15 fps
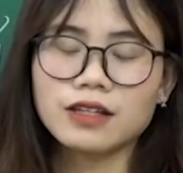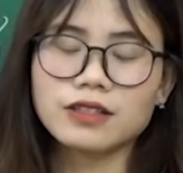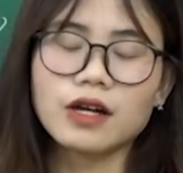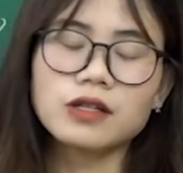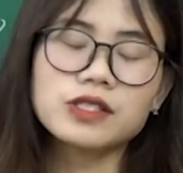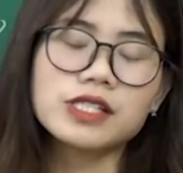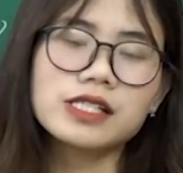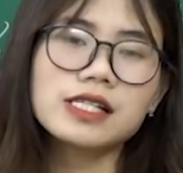
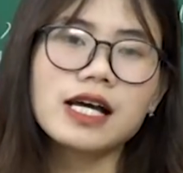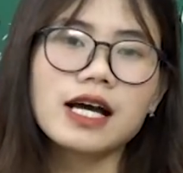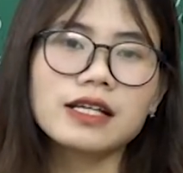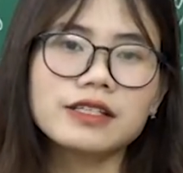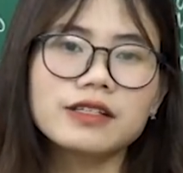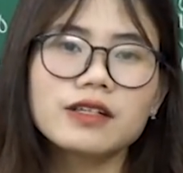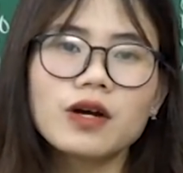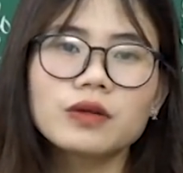đó chính là
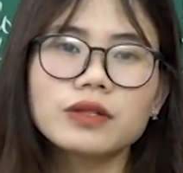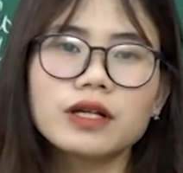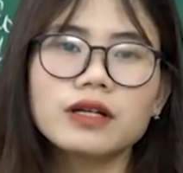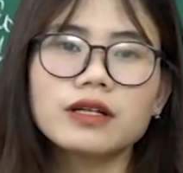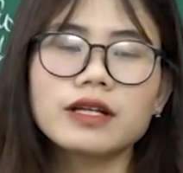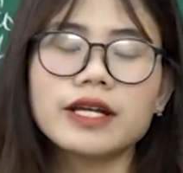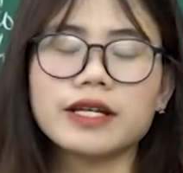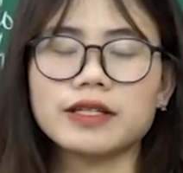những câu
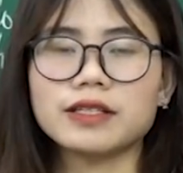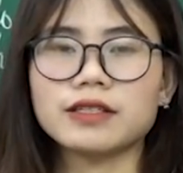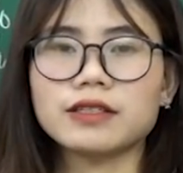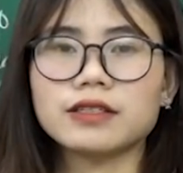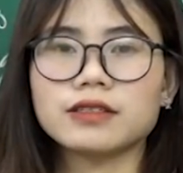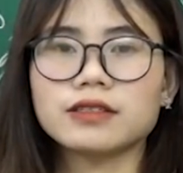thơ để